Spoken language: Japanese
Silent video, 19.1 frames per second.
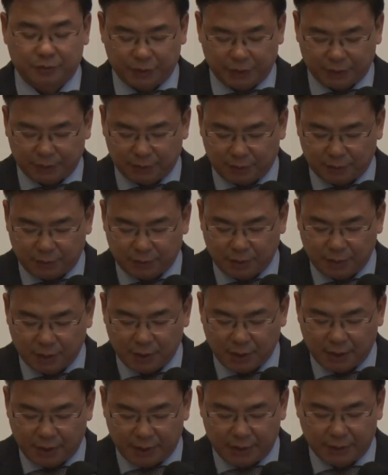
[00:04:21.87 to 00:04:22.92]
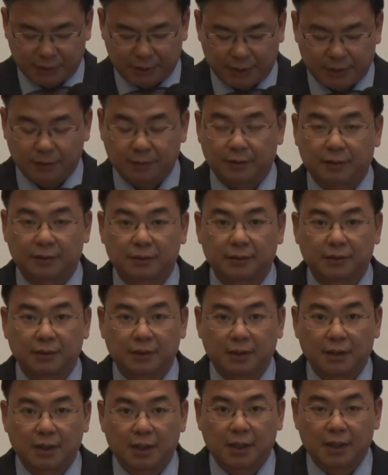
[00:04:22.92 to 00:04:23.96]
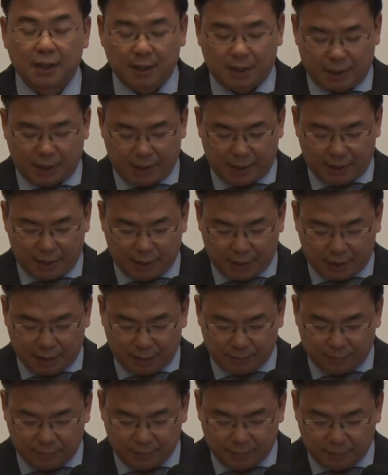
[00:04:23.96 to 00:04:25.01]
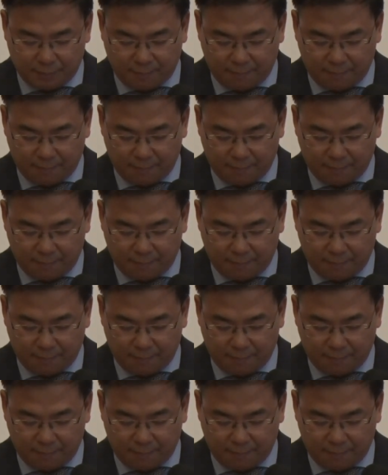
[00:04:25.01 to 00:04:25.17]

支援を継続していただくこと